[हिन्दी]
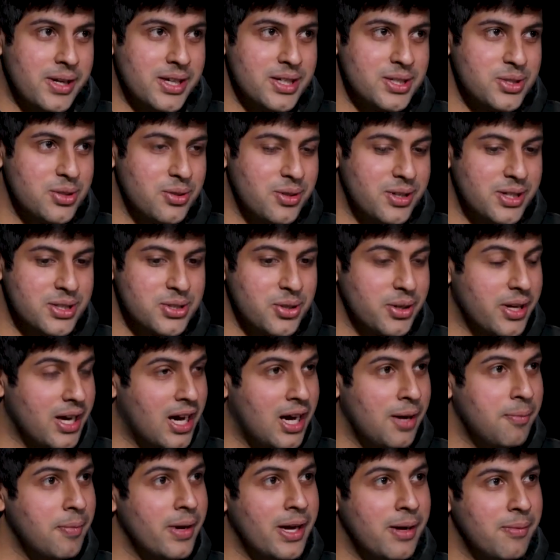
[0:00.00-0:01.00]
पी एस यूनिट्स और
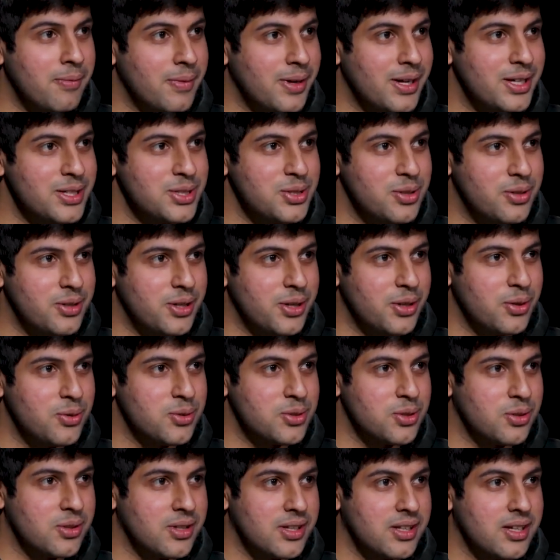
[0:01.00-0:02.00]
यहाँ पे एम के एस यूनिट
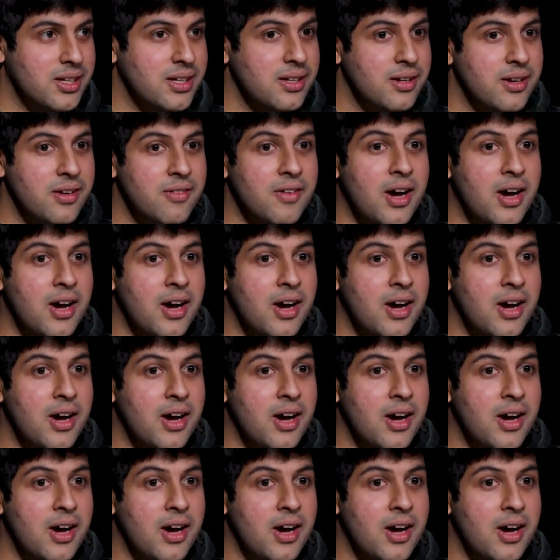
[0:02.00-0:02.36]
यूज़ होते थे